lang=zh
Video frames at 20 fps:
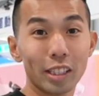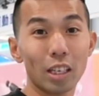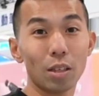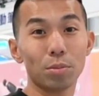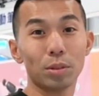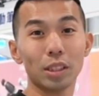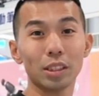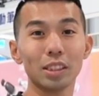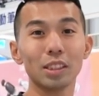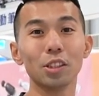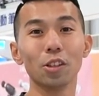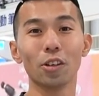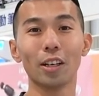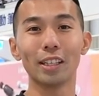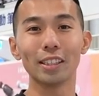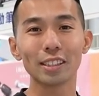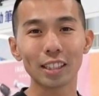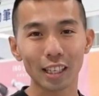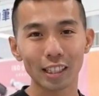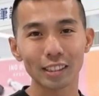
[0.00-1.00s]
Tech 这次有
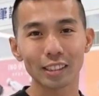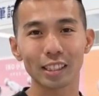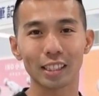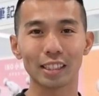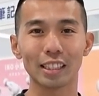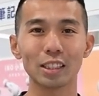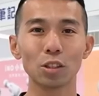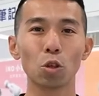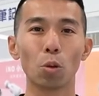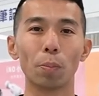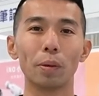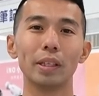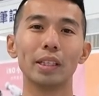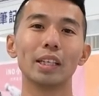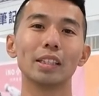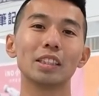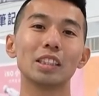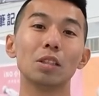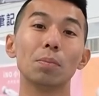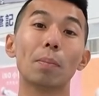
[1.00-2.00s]
来参展，它是我平
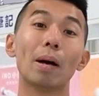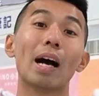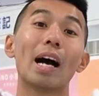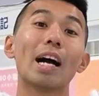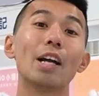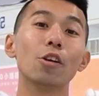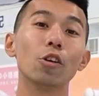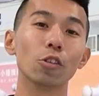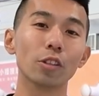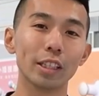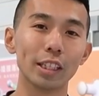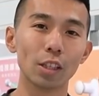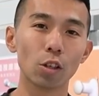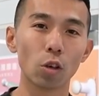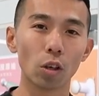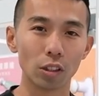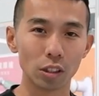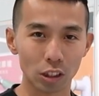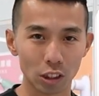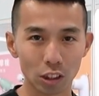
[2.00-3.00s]
常自己蛮爱用的一
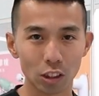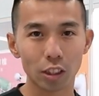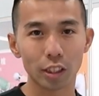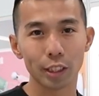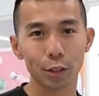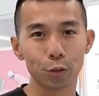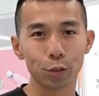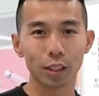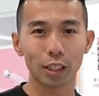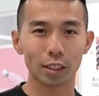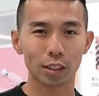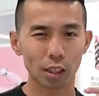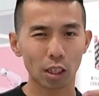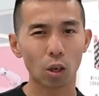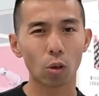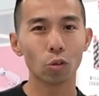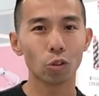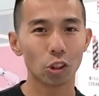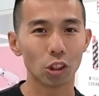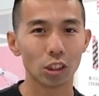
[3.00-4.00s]
款肌贴，因为它
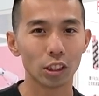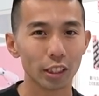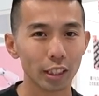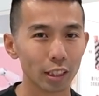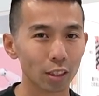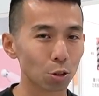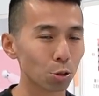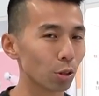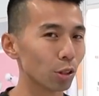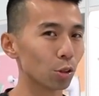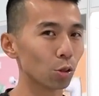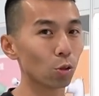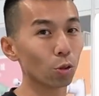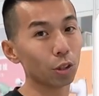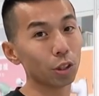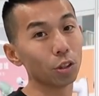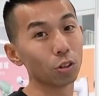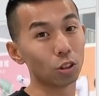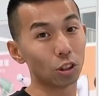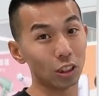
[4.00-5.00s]
超级黏，所以如
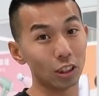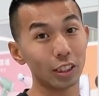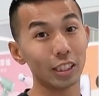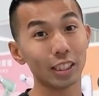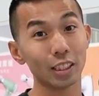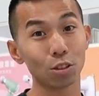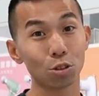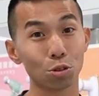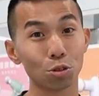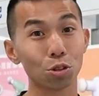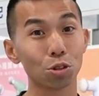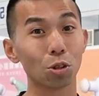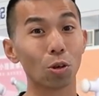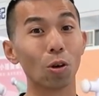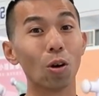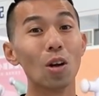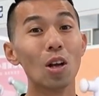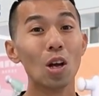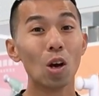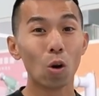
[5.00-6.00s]
果你有肌贴需
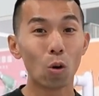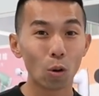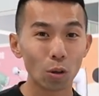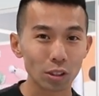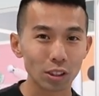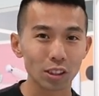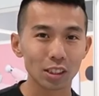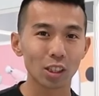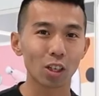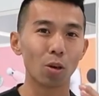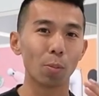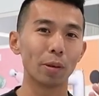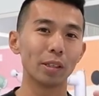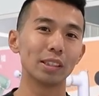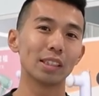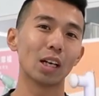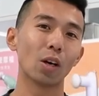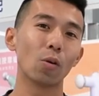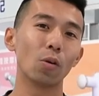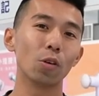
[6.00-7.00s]
求，或是像我
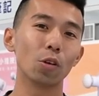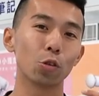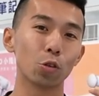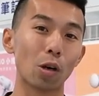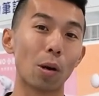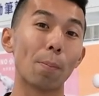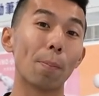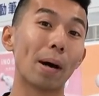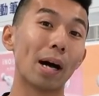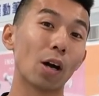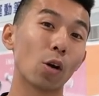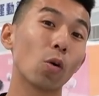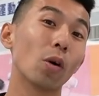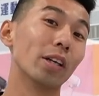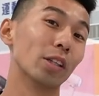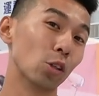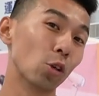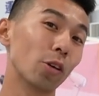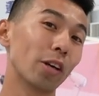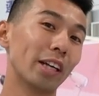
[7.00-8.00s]
平常会用软拔
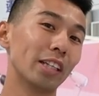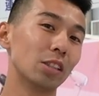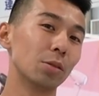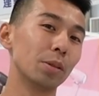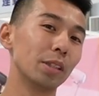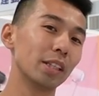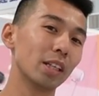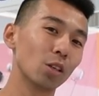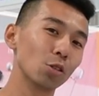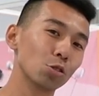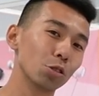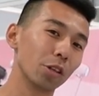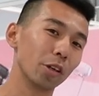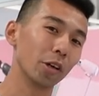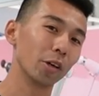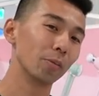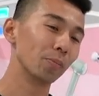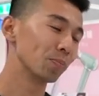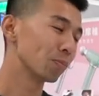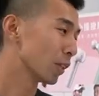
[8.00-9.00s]
罐，都可以来这边挑选
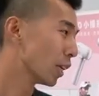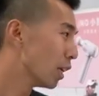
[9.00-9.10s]
哦。